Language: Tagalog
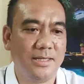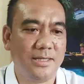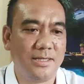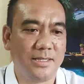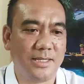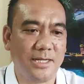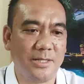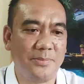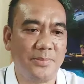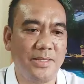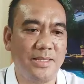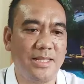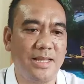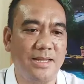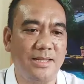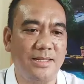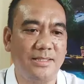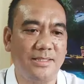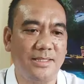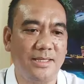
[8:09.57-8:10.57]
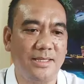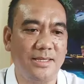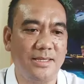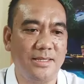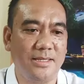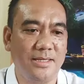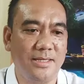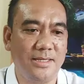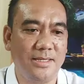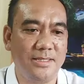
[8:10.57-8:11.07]

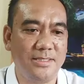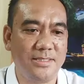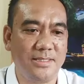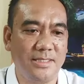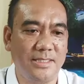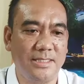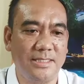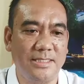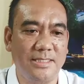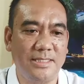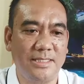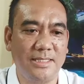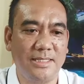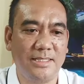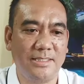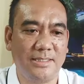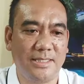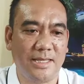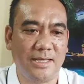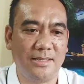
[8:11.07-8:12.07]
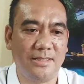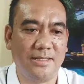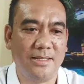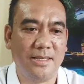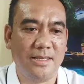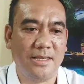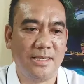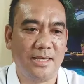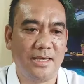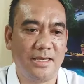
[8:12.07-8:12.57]
criminality is inherited